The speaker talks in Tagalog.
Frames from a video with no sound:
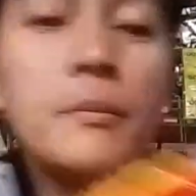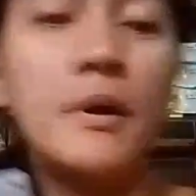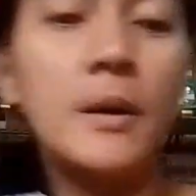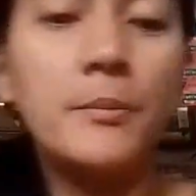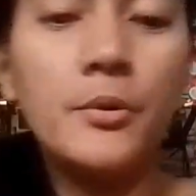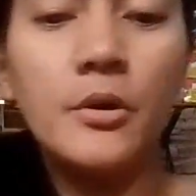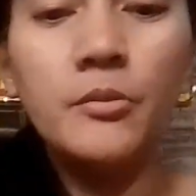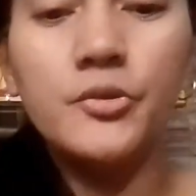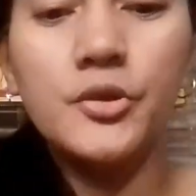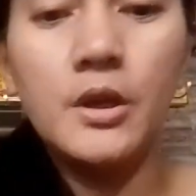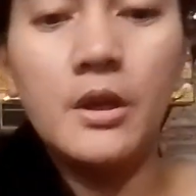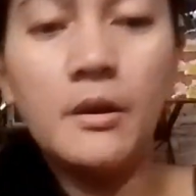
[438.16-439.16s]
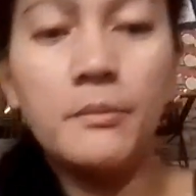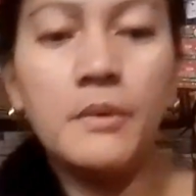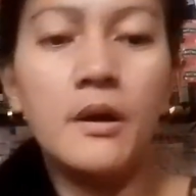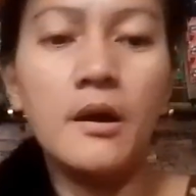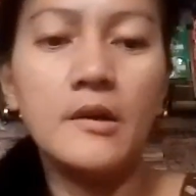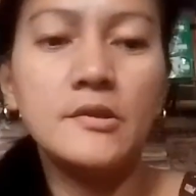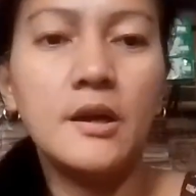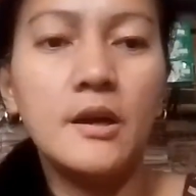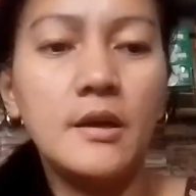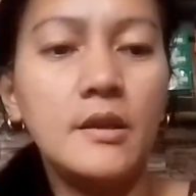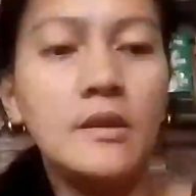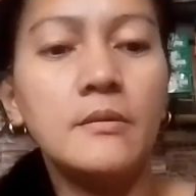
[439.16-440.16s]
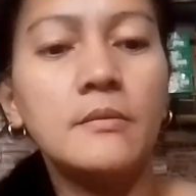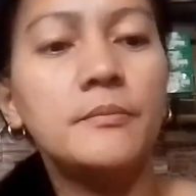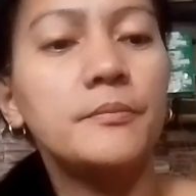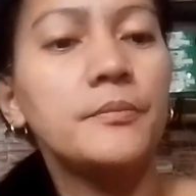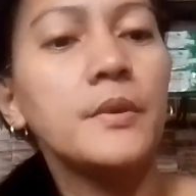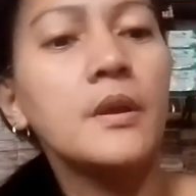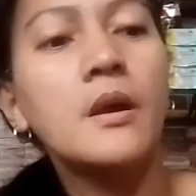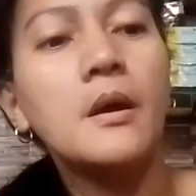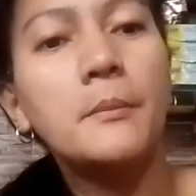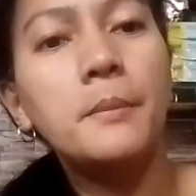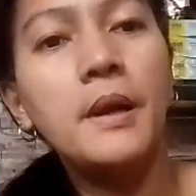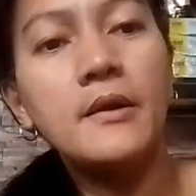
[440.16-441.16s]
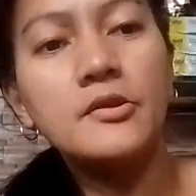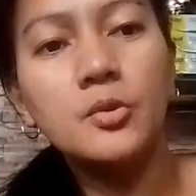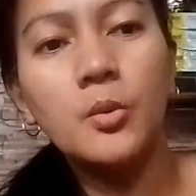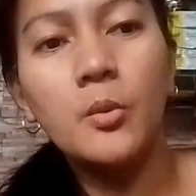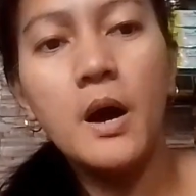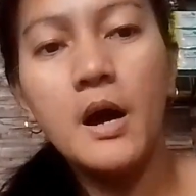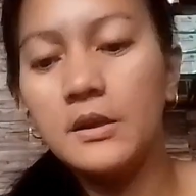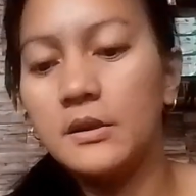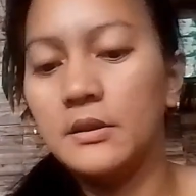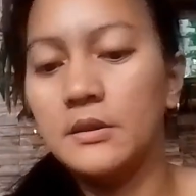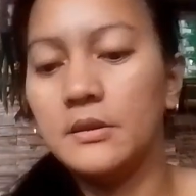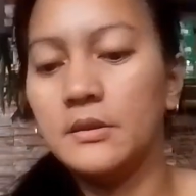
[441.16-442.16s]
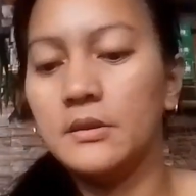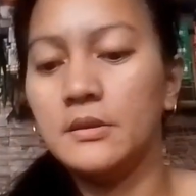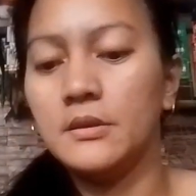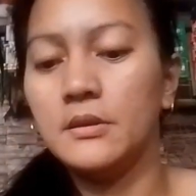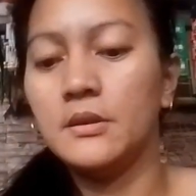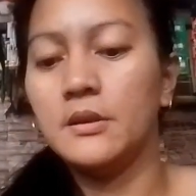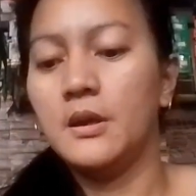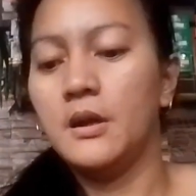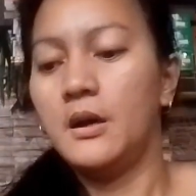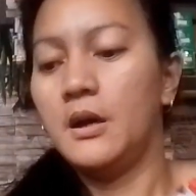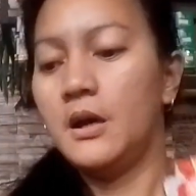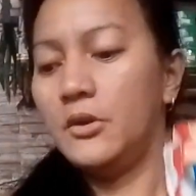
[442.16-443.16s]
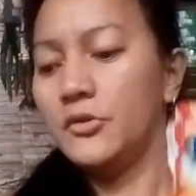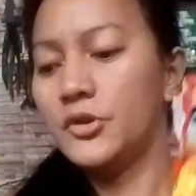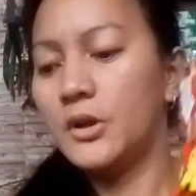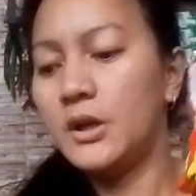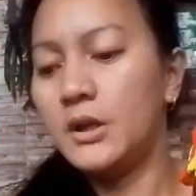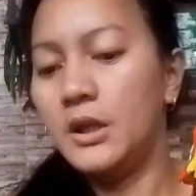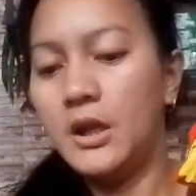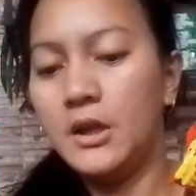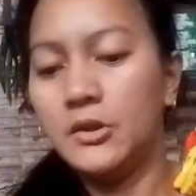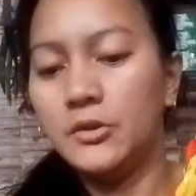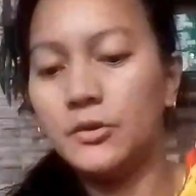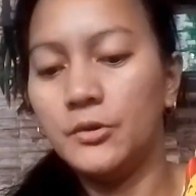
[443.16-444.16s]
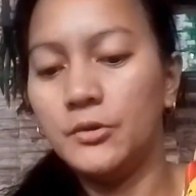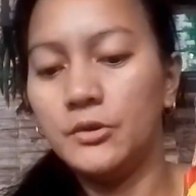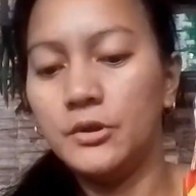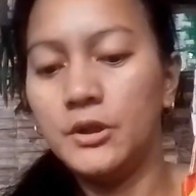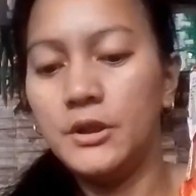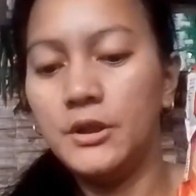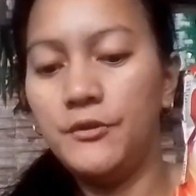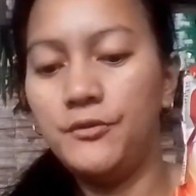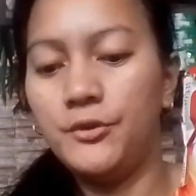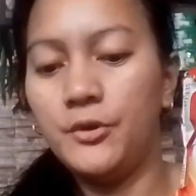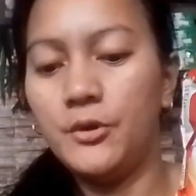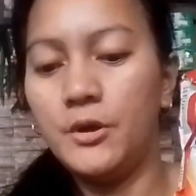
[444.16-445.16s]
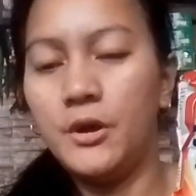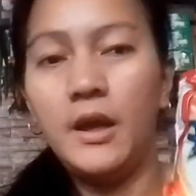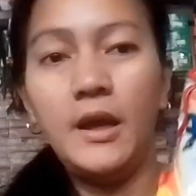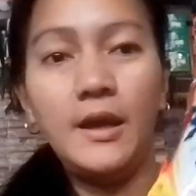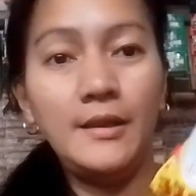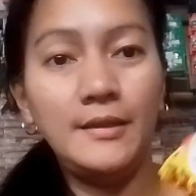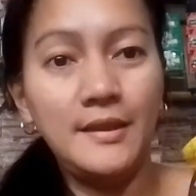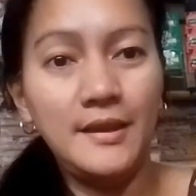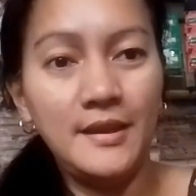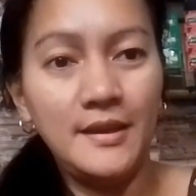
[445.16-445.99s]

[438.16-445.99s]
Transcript: mga promo sila mga kasari. Plus 1. Ano sa kanila to? 34.80.